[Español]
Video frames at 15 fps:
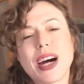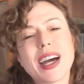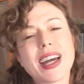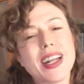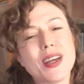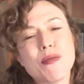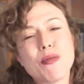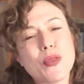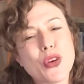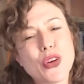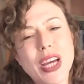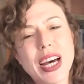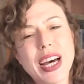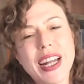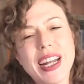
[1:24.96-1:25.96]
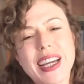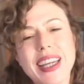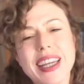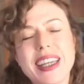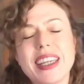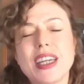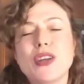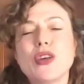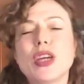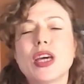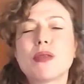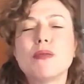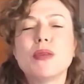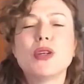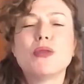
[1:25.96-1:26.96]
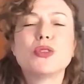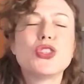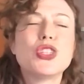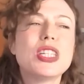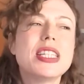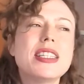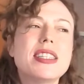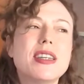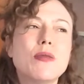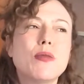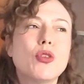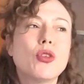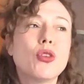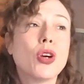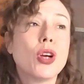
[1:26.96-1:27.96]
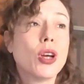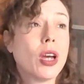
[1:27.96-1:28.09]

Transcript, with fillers: Ángeles Mora, a la que quiero y admiro muchísimo,